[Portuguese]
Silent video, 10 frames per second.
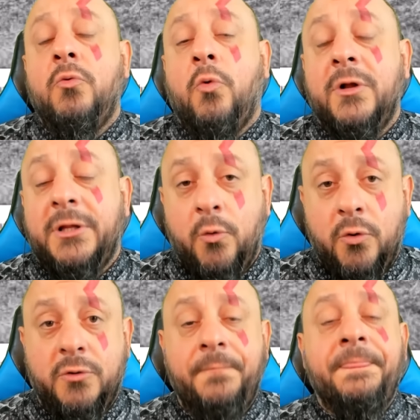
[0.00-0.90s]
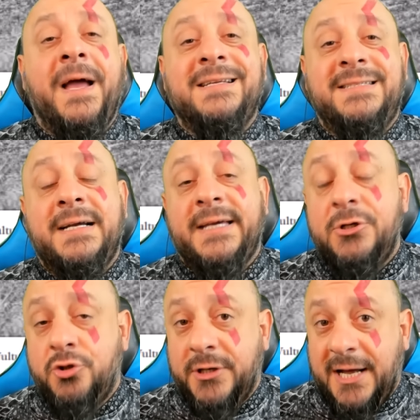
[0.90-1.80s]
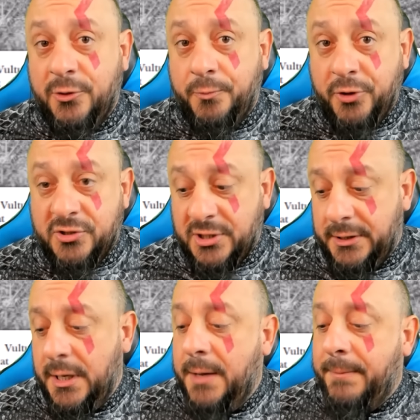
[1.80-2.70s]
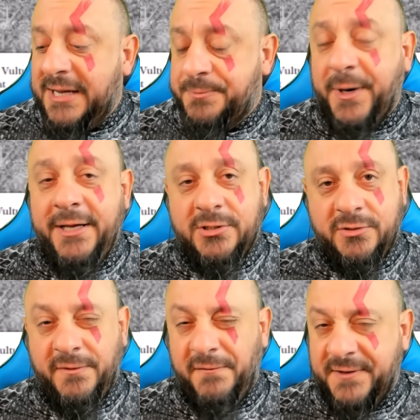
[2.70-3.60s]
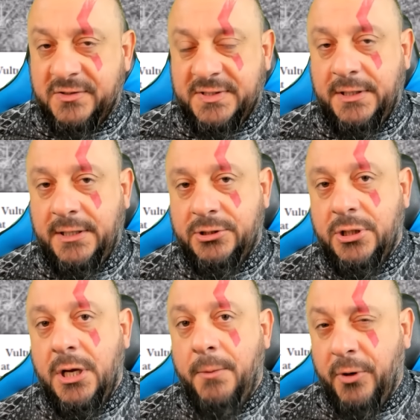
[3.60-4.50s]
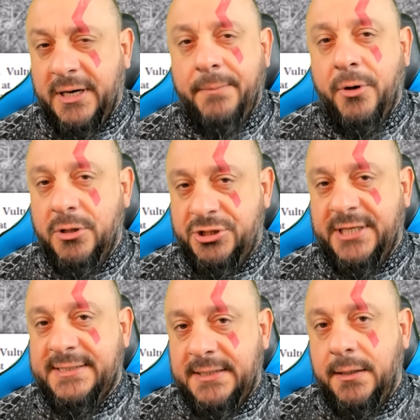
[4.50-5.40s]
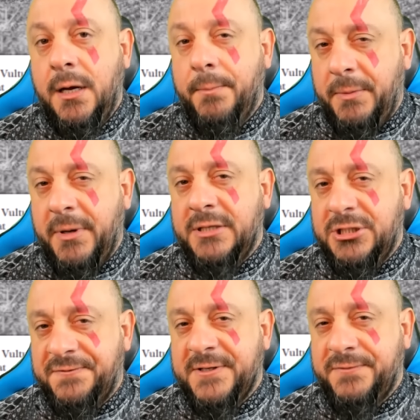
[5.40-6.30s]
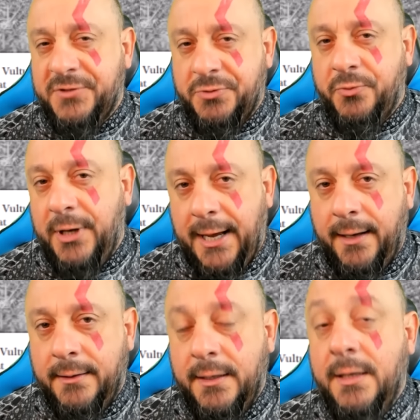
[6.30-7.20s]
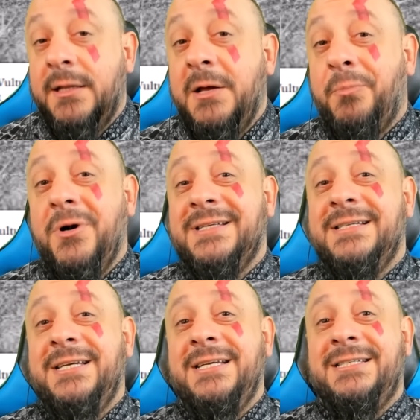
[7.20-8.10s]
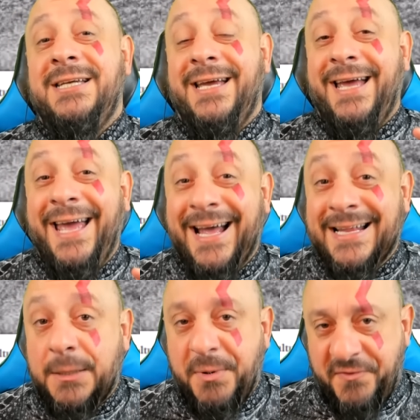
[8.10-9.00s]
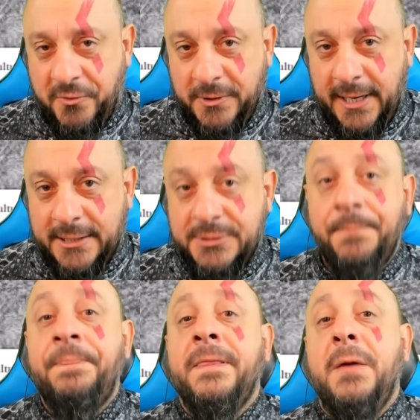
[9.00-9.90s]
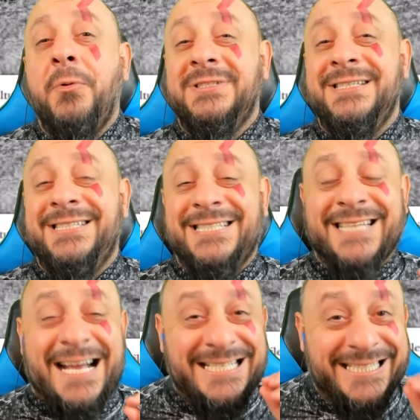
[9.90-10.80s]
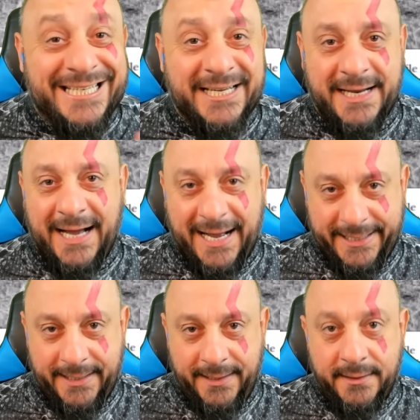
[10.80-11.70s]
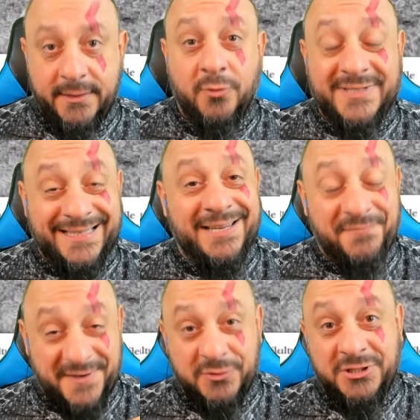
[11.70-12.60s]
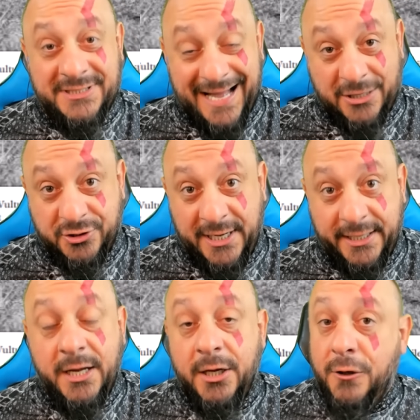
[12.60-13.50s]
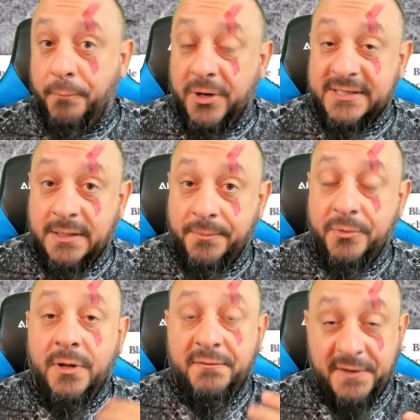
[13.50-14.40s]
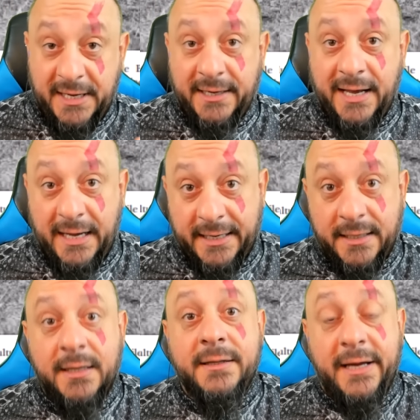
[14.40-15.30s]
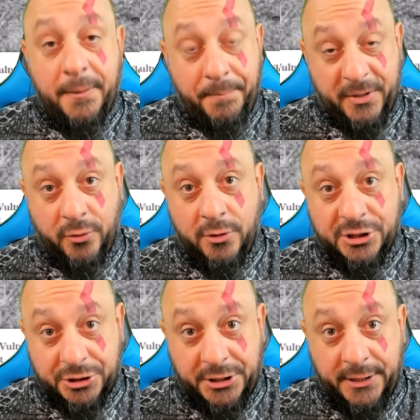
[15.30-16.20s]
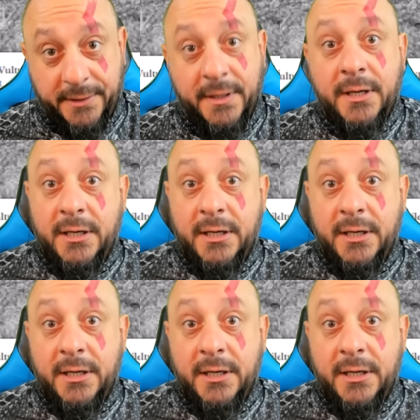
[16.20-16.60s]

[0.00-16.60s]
conteúdo a ser questionado por isso aí. Mas, para isso, vamos fazer o seguinte: porque na biologia é assim. Primeiro a gente faz o vestibular depois a gente entra para a faculdade, depois a gente estagia na área. Então você tem que fazer o estágio na área. Eu, por exemplo, fiquei na área da herpetologia.